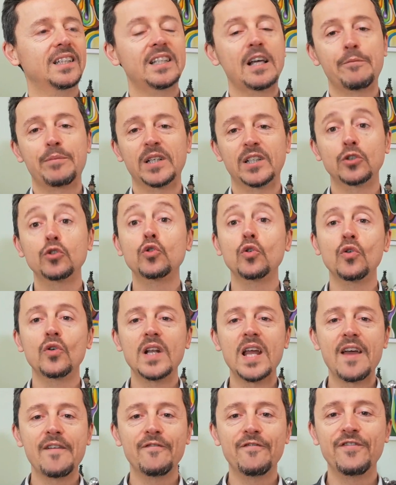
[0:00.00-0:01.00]
da
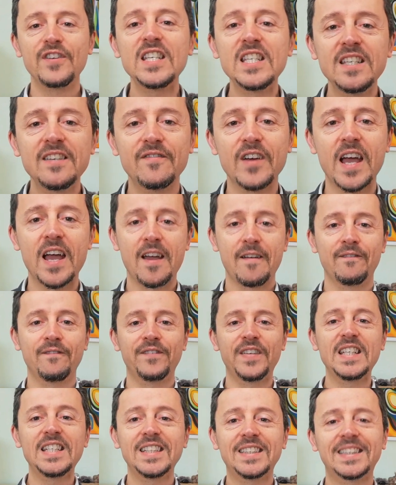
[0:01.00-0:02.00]
persone vive,
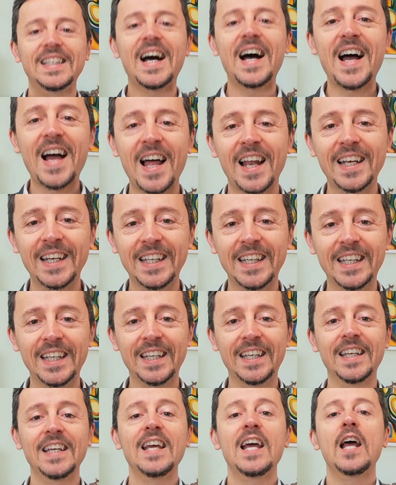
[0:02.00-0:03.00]

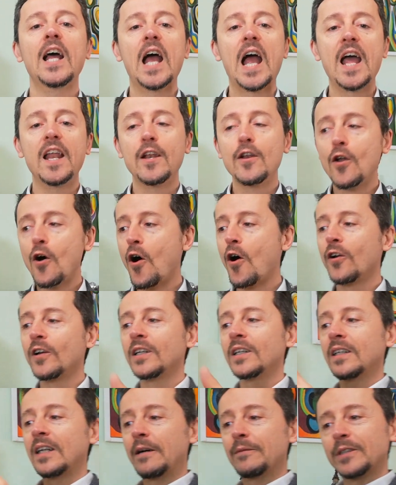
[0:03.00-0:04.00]
vitali e
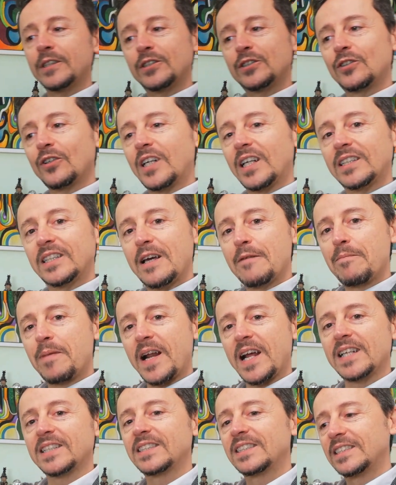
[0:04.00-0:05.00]
non la persona
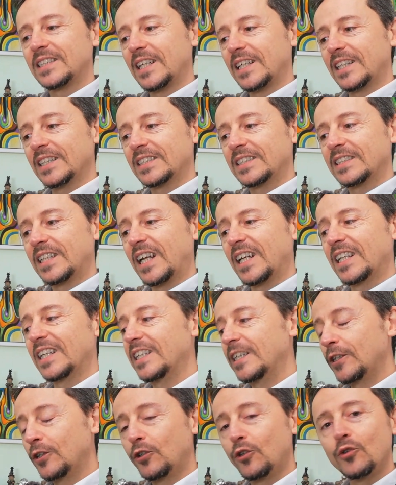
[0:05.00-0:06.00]
depressa che sta
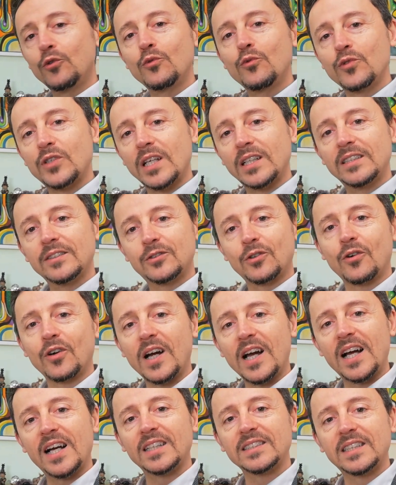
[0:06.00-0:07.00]
lì chiusa dentro
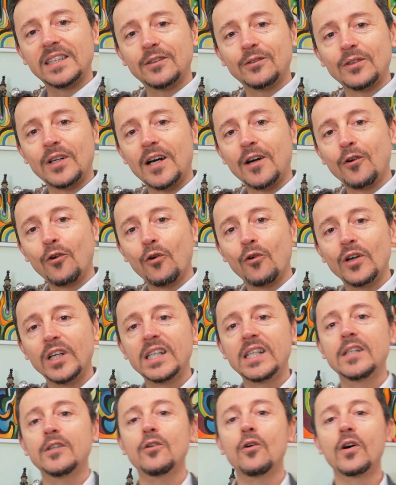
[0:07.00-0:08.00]
casa in un
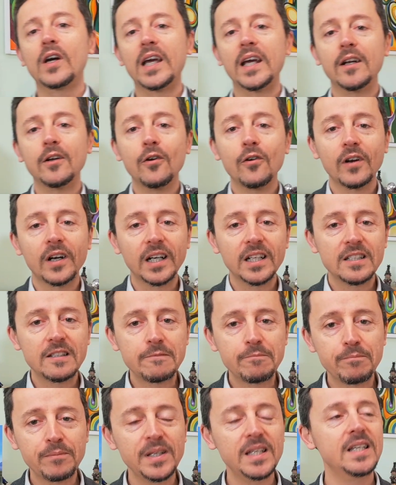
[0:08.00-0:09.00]
angolino che non
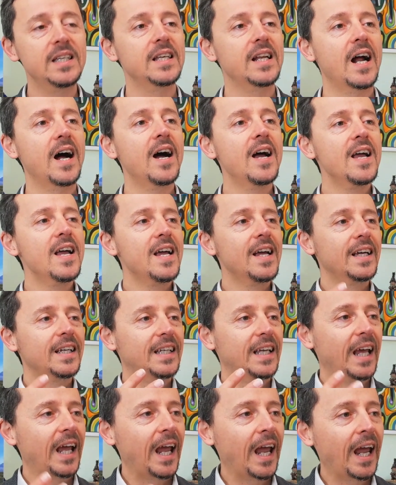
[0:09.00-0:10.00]
respira,
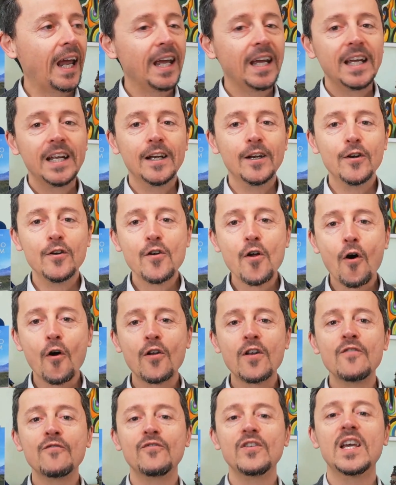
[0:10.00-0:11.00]
che
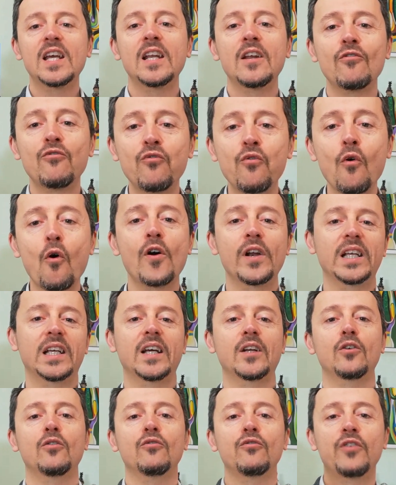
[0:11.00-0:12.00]
non viene fuori,
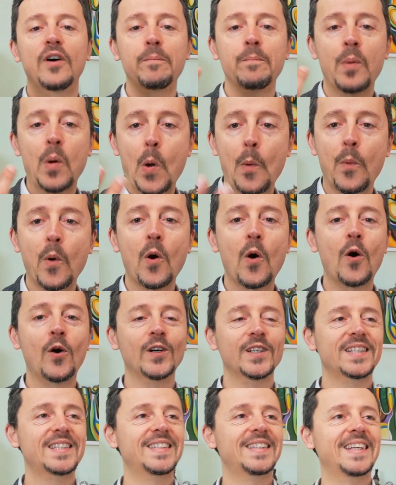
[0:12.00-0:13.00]
che non fa
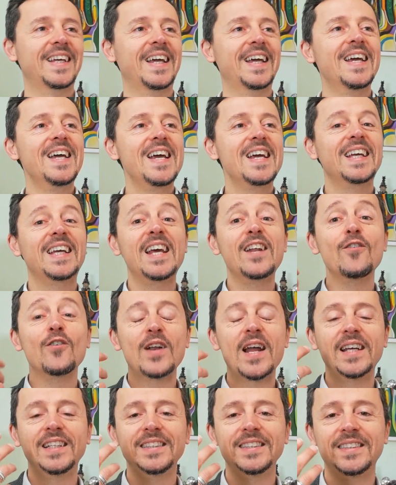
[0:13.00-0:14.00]
proposte, che
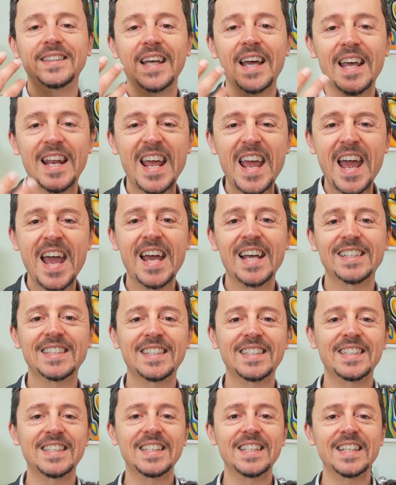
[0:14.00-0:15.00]
non ha
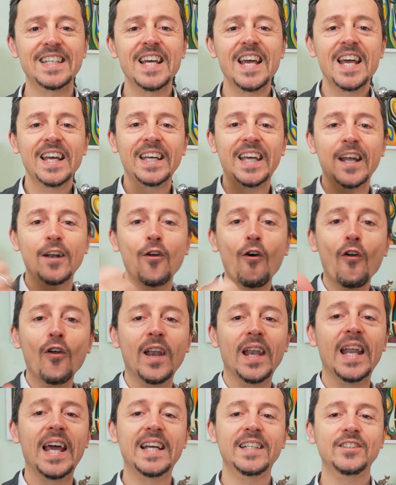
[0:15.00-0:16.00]
interessi, che
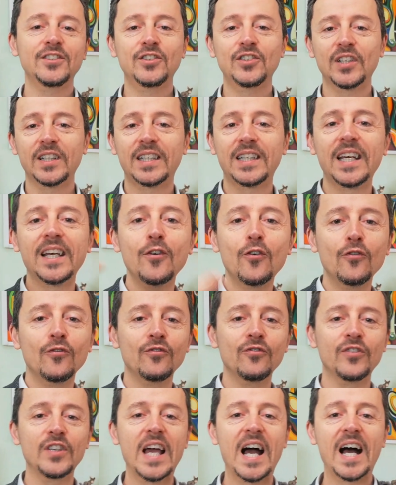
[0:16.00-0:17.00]
non legge, che
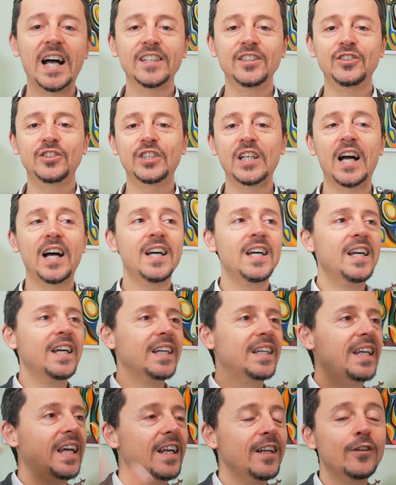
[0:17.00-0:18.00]
non
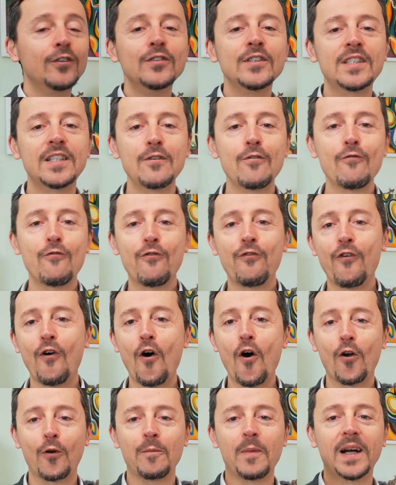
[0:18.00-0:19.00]
viaggia, che non si
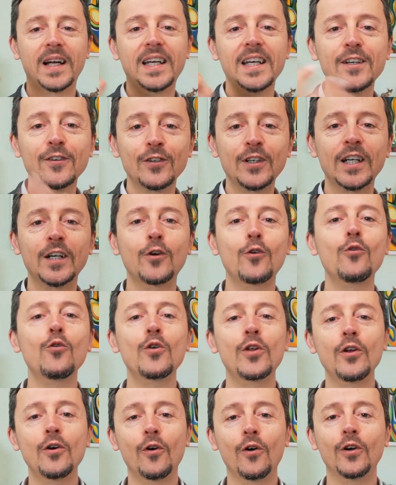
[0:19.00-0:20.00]
informa, che non è
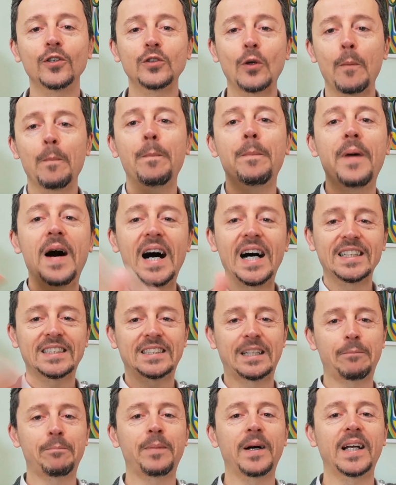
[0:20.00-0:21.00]
curioso.
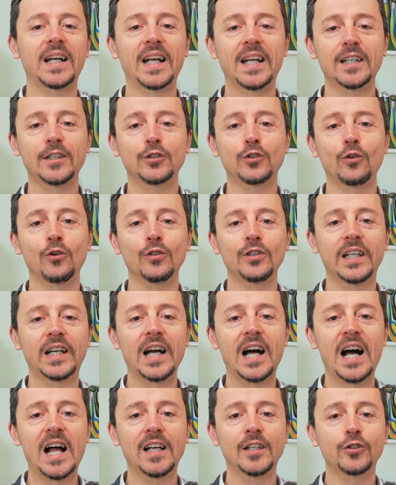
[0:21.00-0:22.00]
Basta parlare solo di
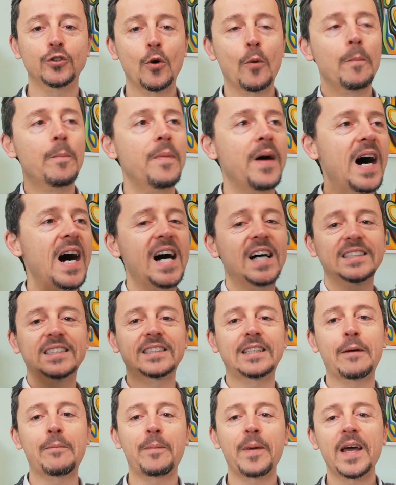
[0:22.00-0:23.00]
calcio,
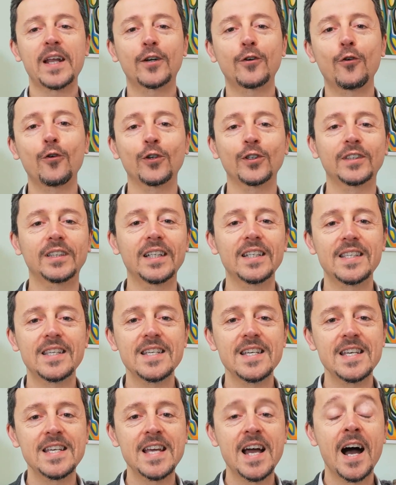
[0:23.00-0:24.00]
basta per
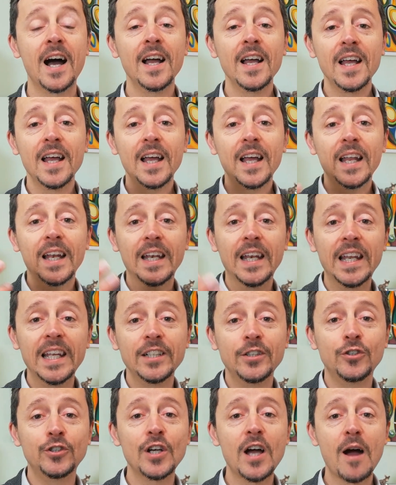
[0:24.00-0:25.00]
cortesia
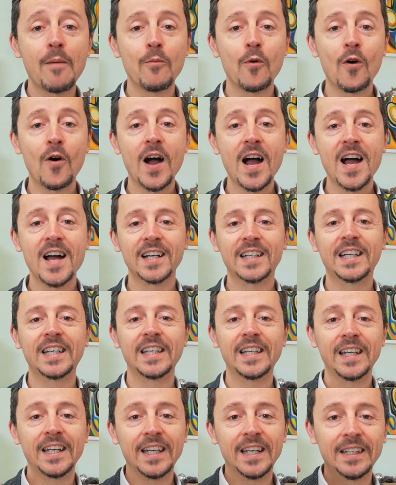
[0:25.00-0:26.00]
leggiamo
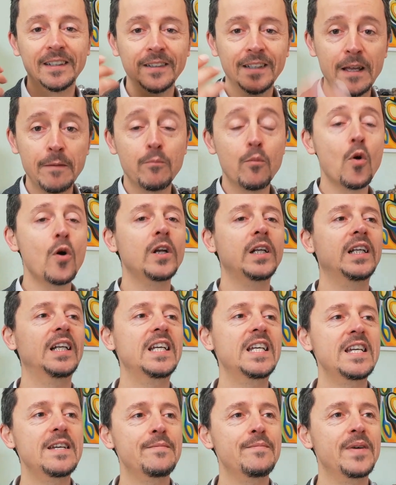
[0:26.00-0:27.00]
anche dei buoni
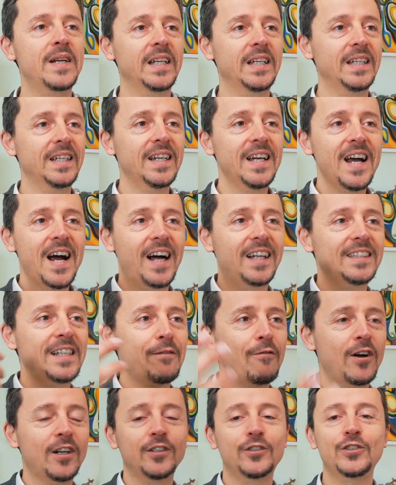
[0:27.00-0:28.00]
libri,
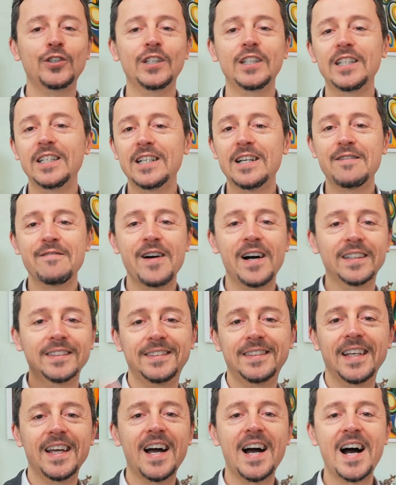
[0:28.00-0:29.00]
andiamo al cinema, a
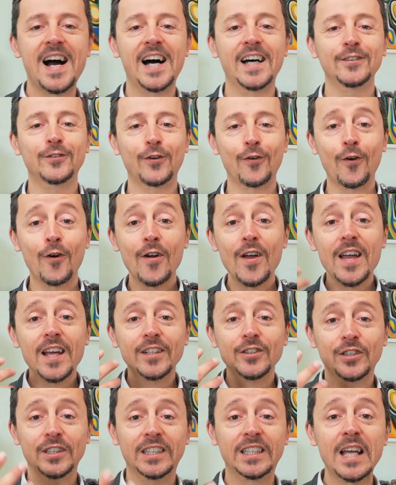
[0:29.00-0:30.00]
teatro,
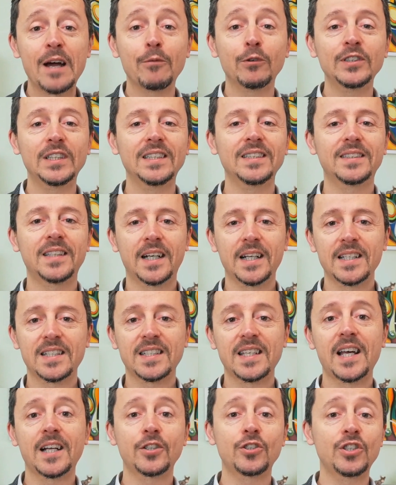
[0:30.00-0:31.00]
cerchiamo di
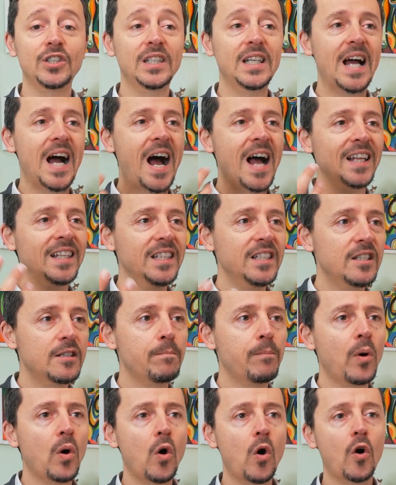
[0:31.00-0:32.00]
interessarci agli
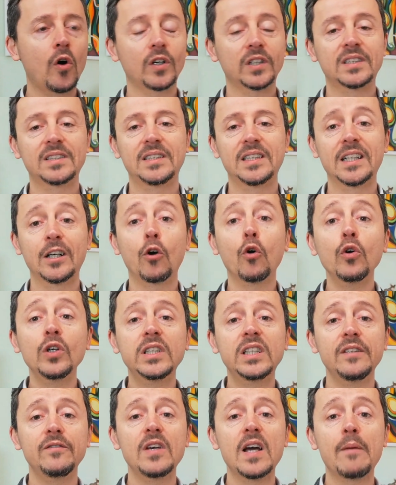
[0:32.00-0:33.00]
sport,
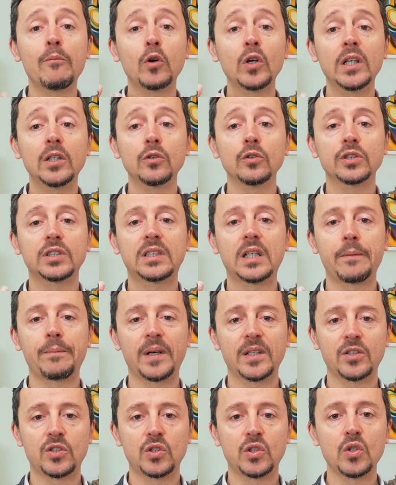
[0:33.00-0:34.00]
coltiviamo le nostre
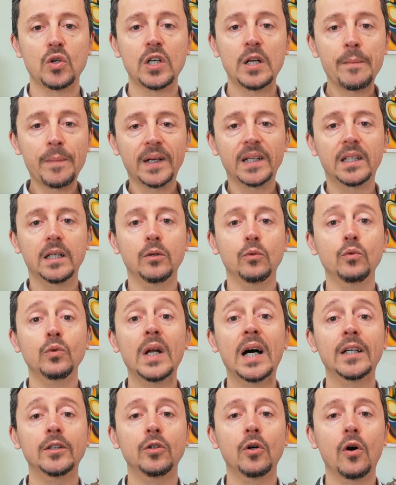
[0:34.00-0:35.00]
passioni perché
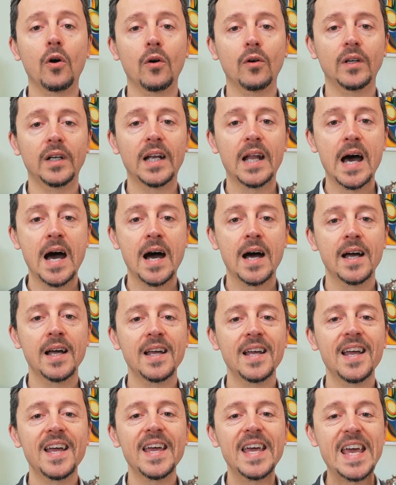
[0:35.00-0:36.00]
una donna
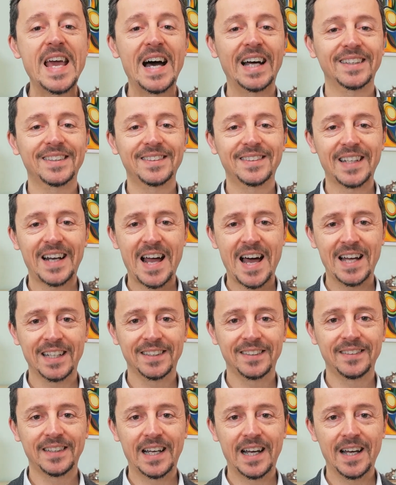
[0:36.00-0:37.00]
è
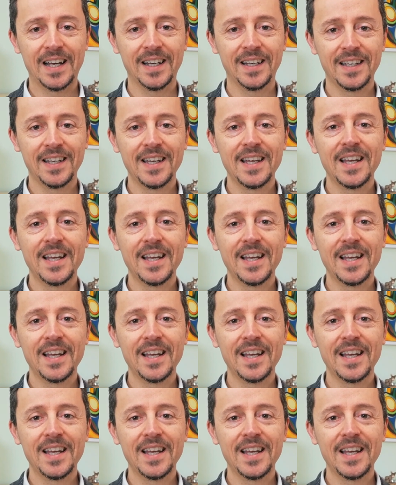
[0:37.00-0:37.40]
attratta